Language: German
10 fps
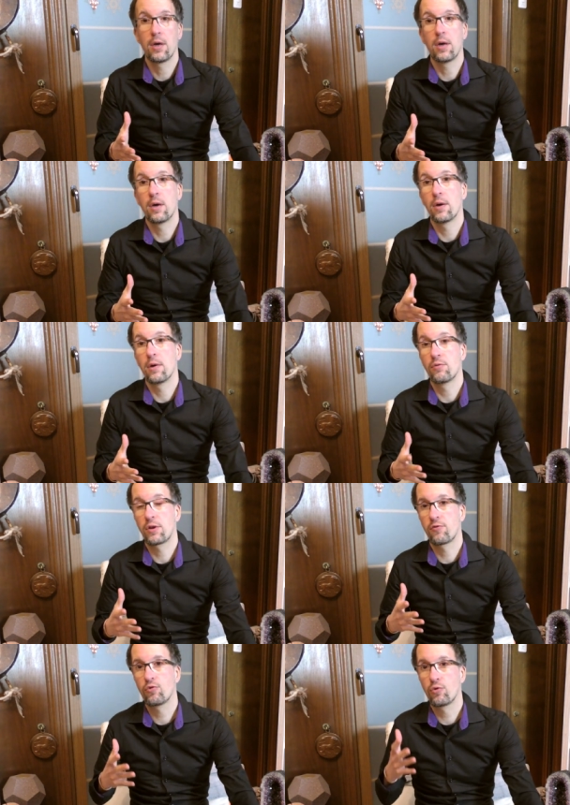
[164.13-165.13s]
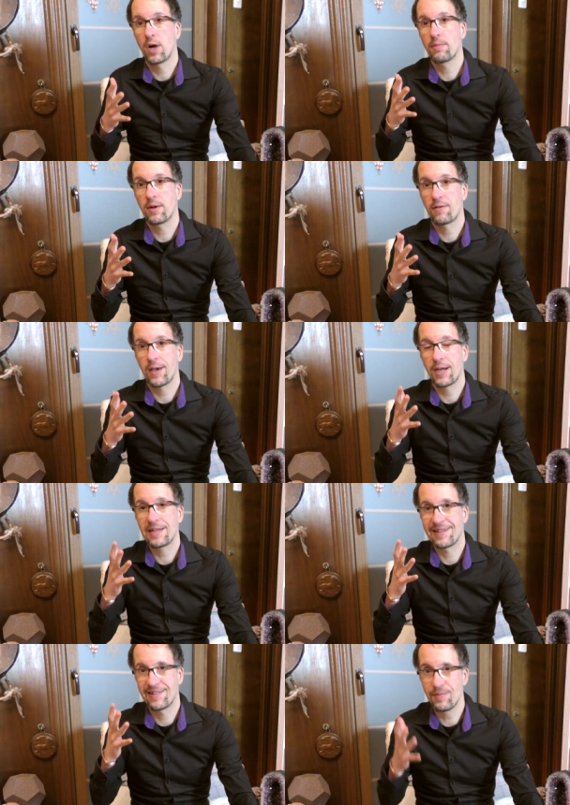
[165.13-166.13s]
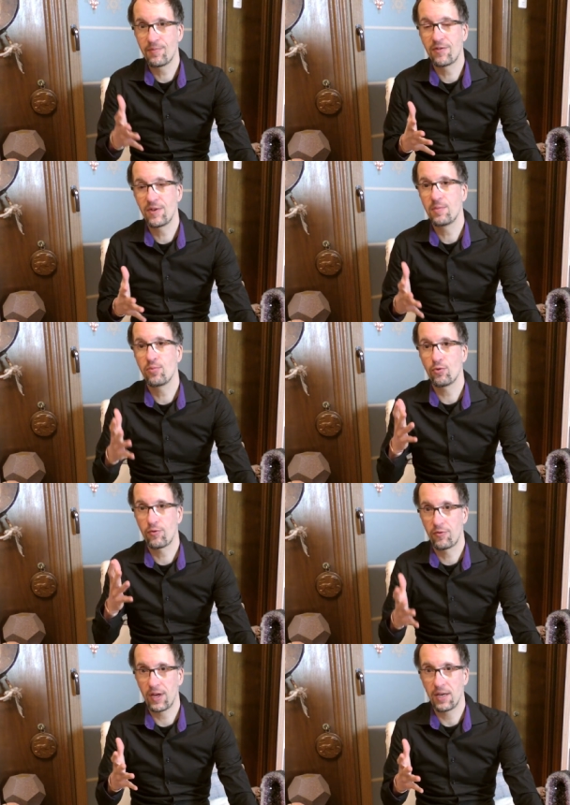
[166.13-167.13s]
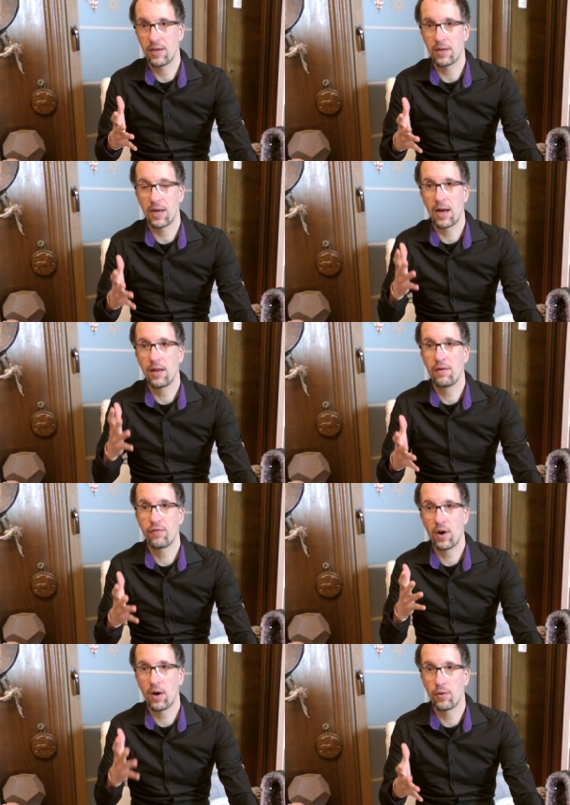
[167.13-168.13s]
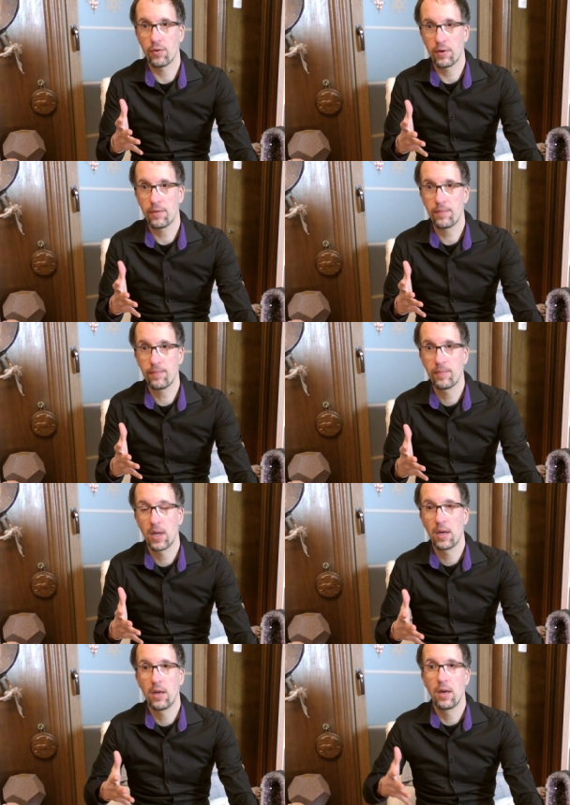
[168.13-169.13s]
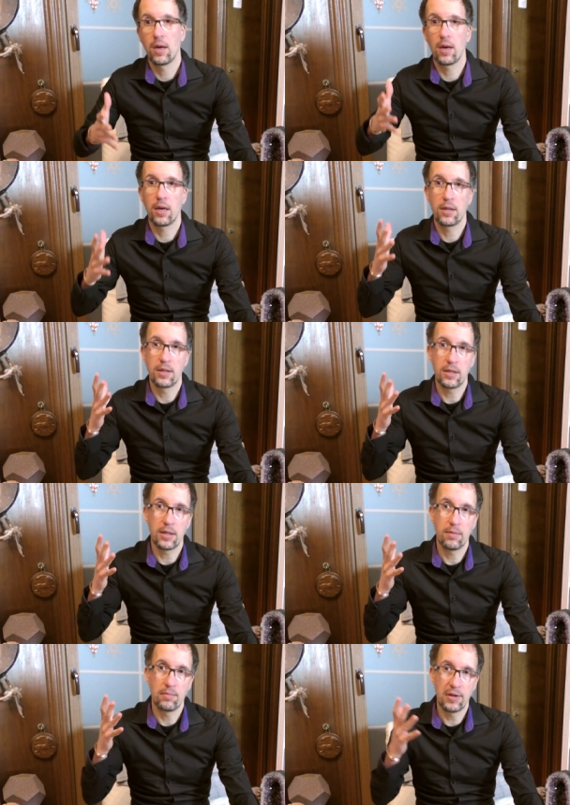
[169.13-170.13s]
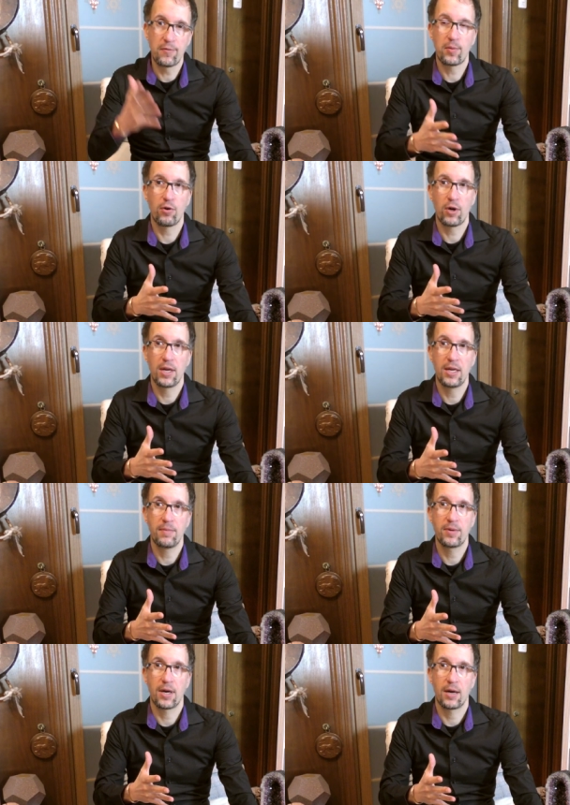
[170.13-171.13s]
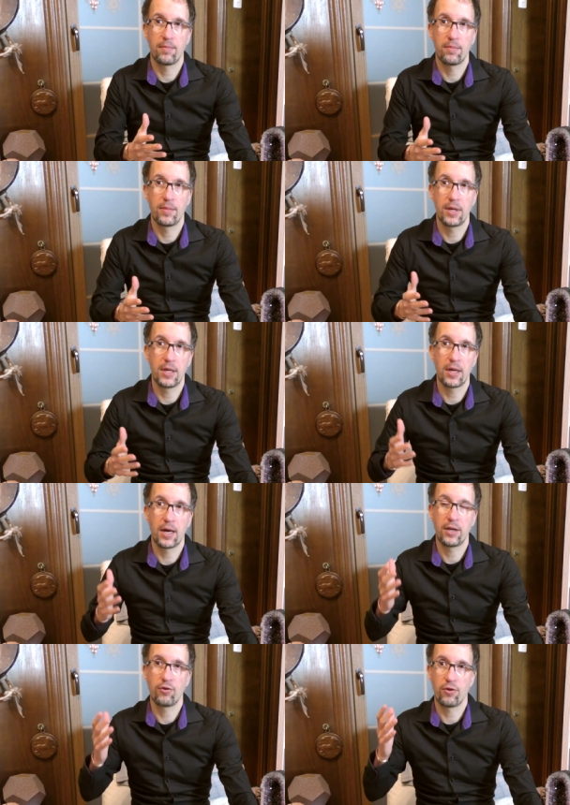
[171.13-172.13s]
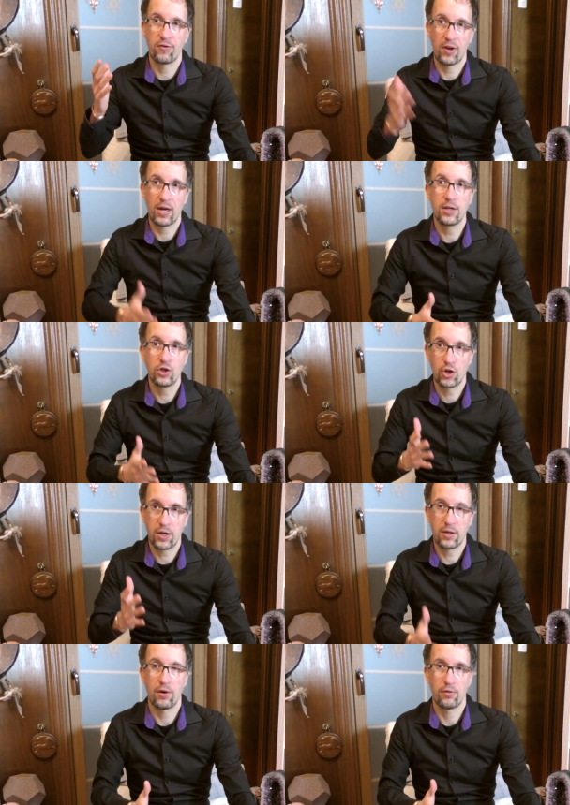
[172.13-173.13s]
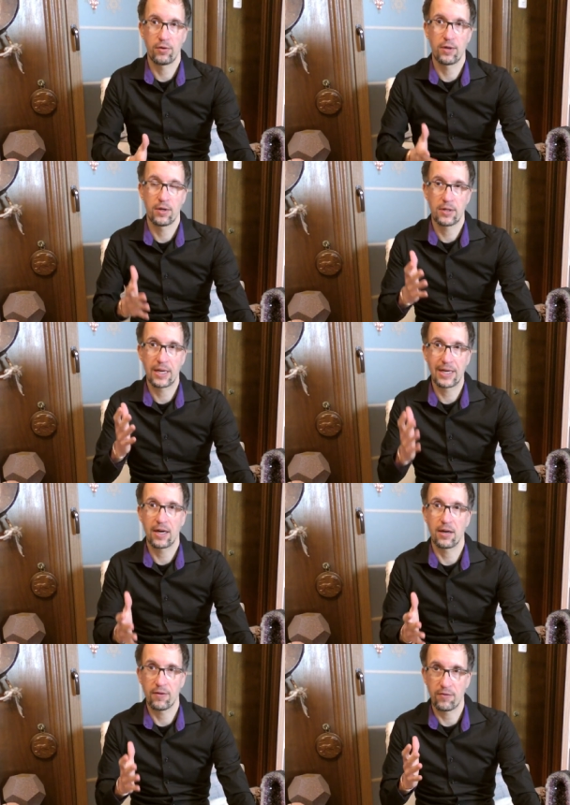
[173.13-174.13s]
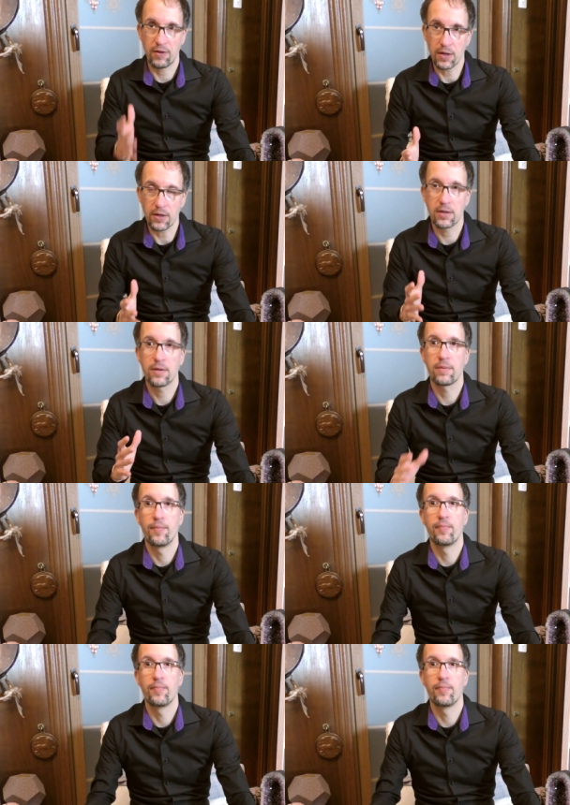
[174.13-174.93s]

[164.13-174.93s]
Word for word: Äh, Untersuchungen haben gezeigt, dass 70 Prozent aller Frauen, die Missbrauch erlebt haben, in einen dorsalen Shutdown gegangen sind.